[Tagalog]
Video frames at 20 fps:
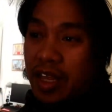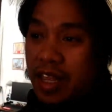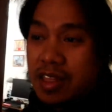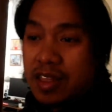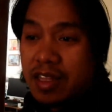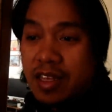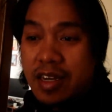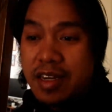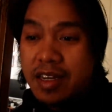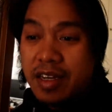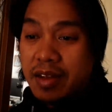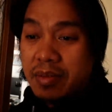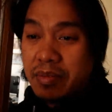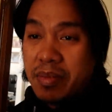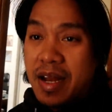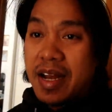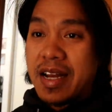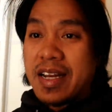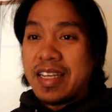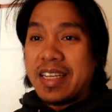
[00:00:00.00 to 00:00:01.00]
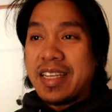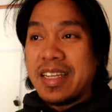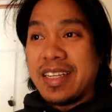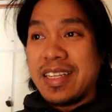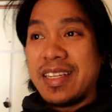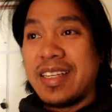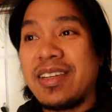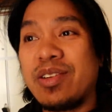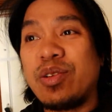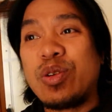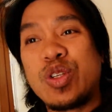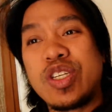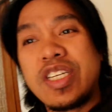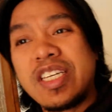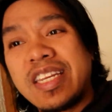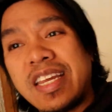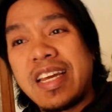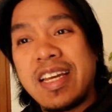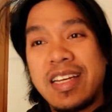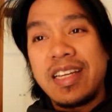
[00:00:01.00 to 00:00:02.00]
tenda ng bahay,
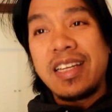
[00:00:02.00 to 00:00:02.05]
kusina.